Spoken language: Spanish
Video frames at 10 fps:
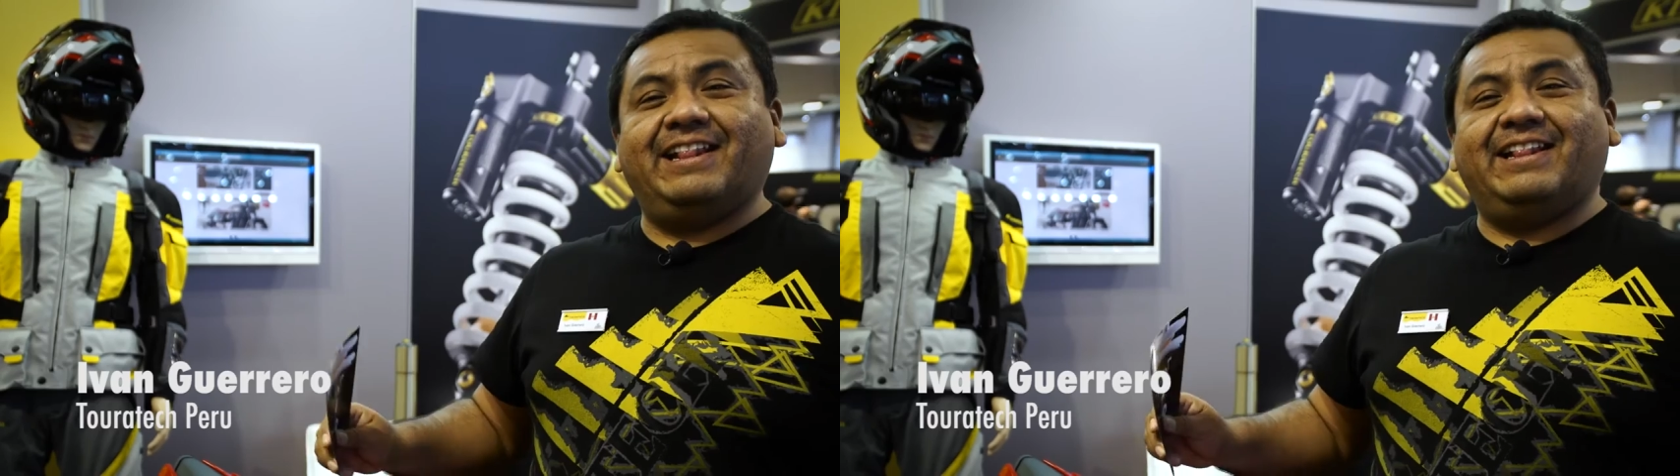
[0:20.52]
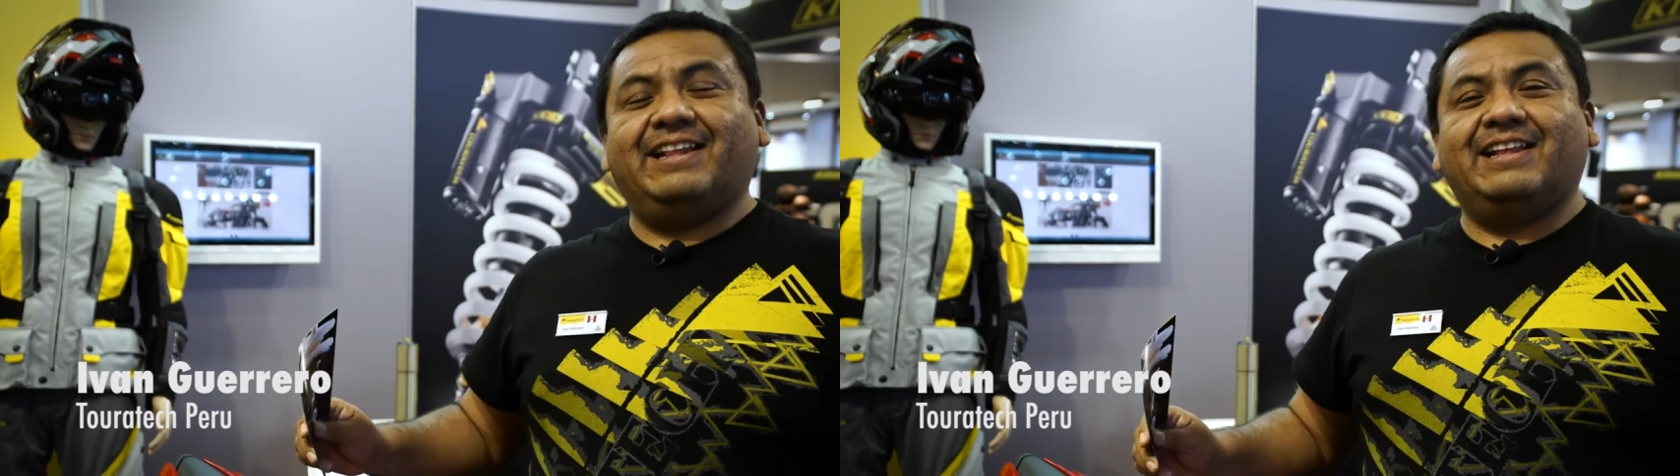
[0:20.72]

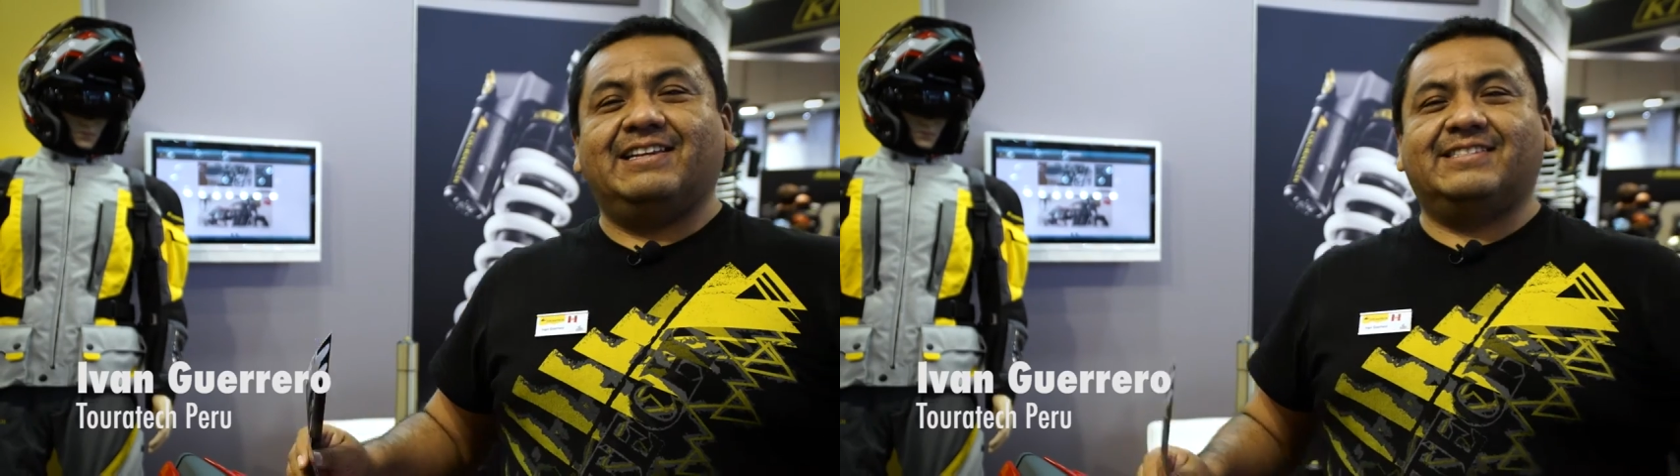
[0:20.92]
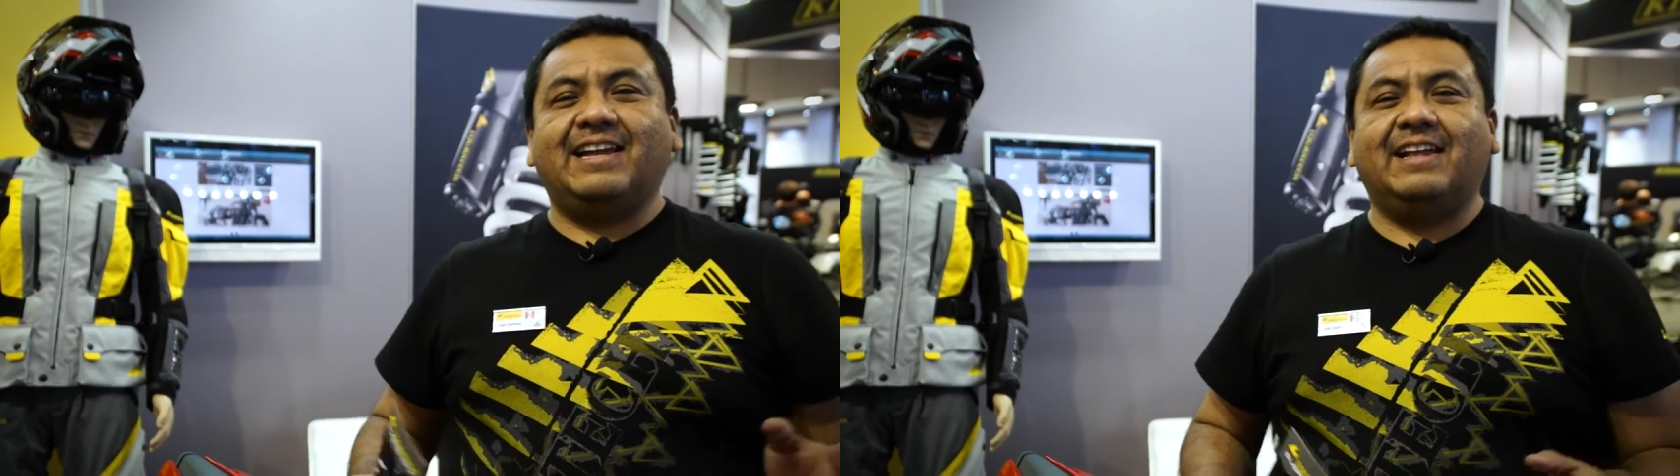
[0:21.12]
el
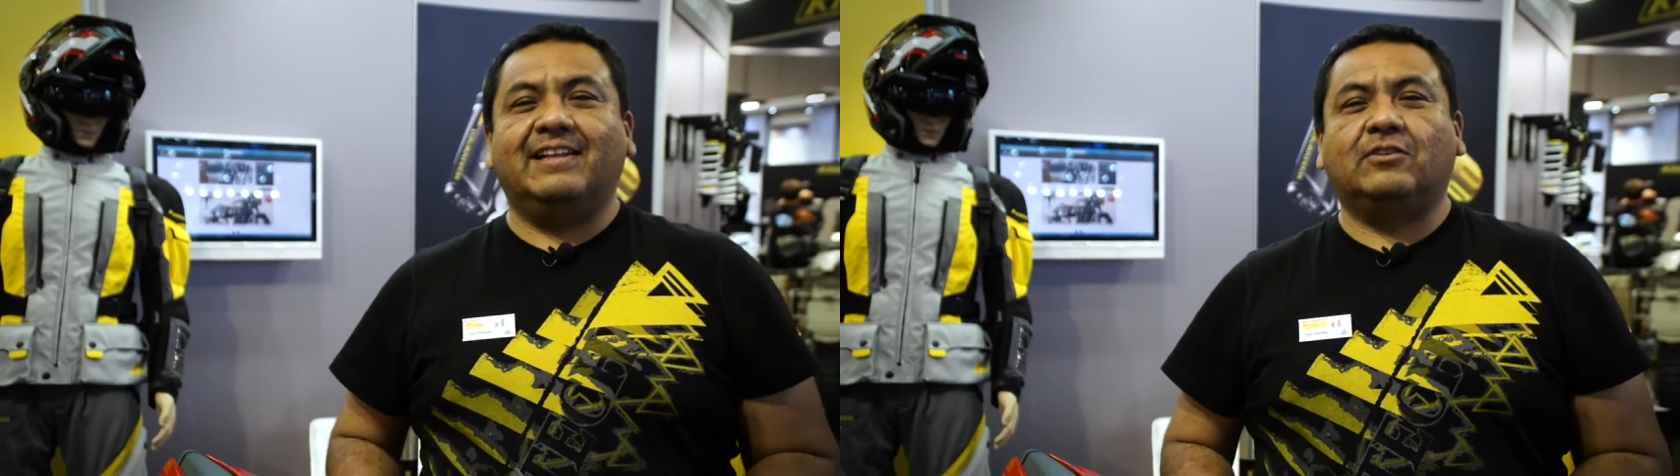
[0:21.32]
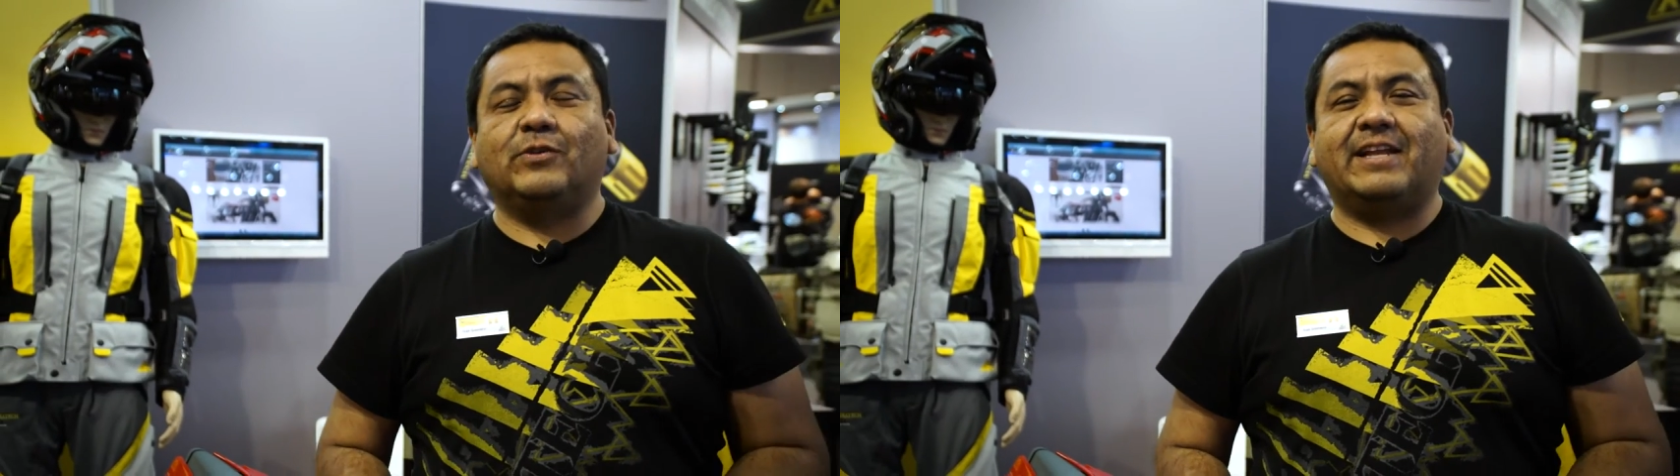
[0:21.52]
stand
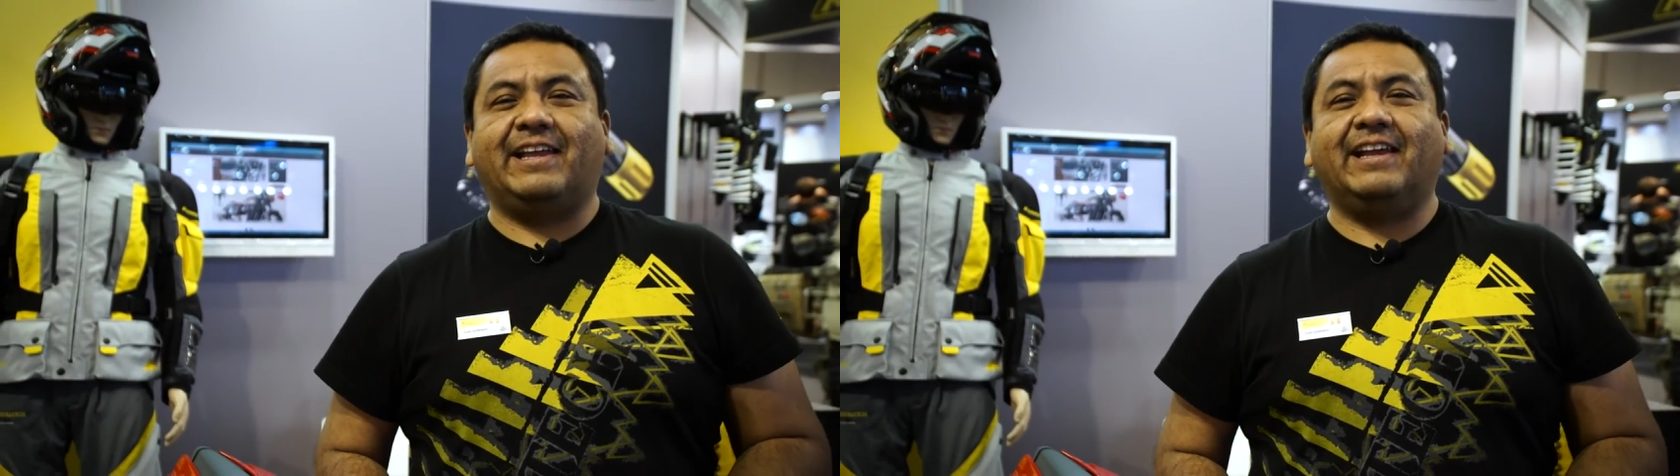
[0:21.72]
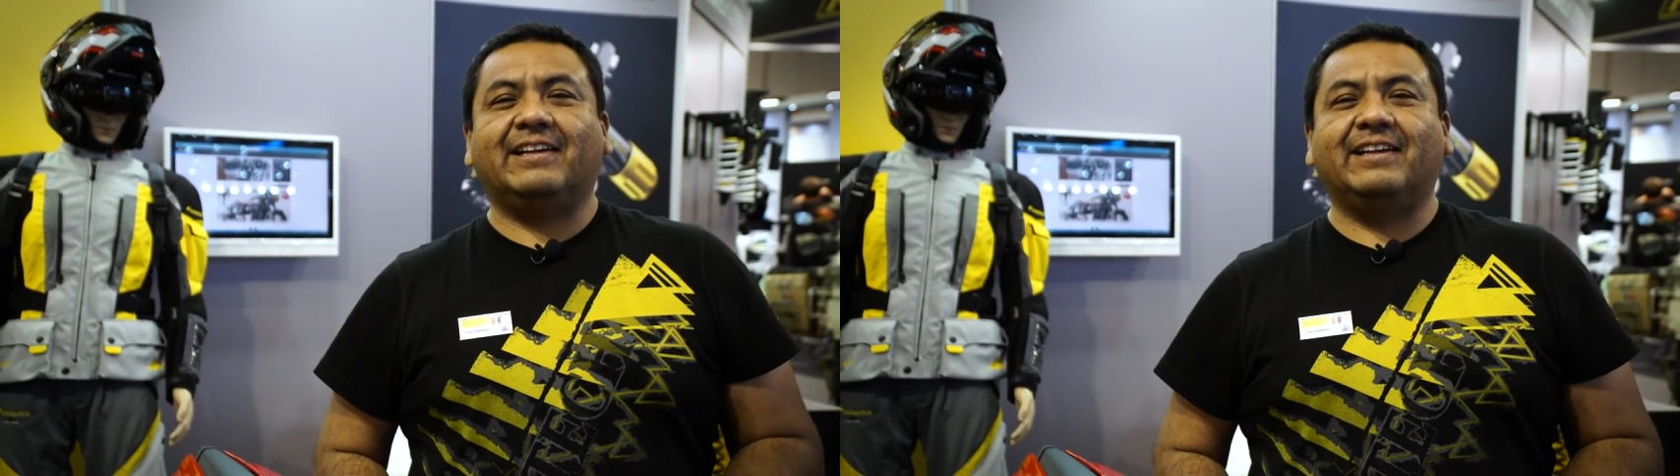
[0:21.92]
de
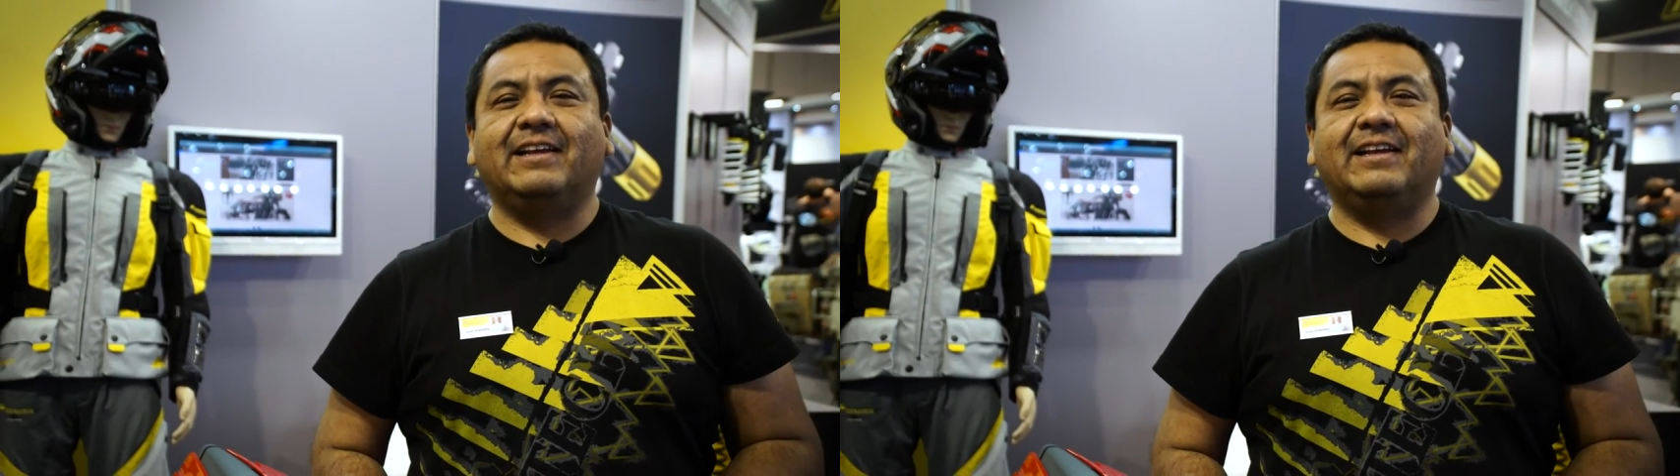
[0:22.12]
Turatec